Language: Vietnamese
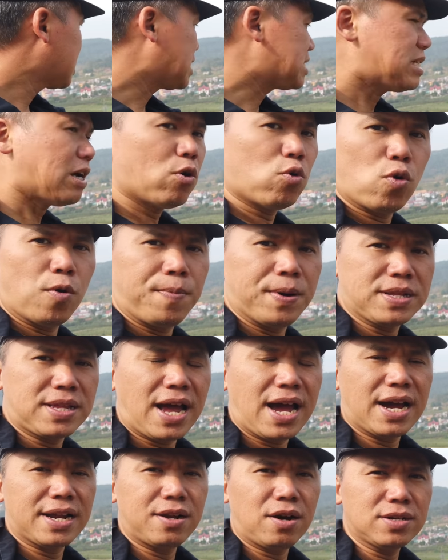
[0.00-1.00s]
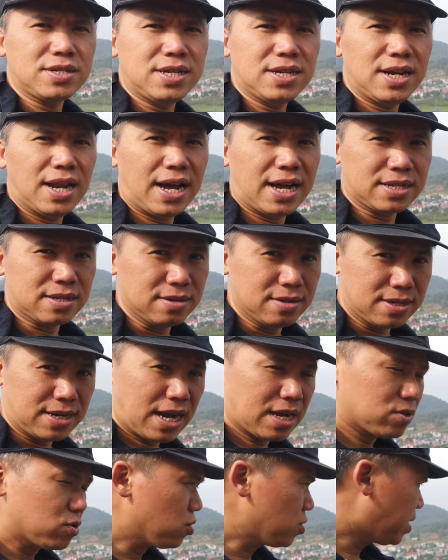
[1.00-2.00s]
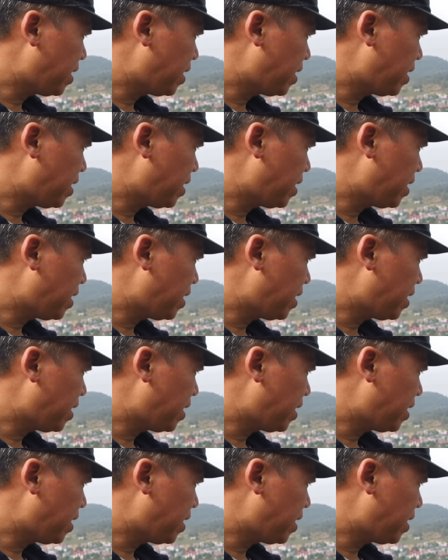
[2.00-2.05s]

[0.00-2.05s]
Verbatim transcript: Đằng sau của Pata đó chính là tượng nàng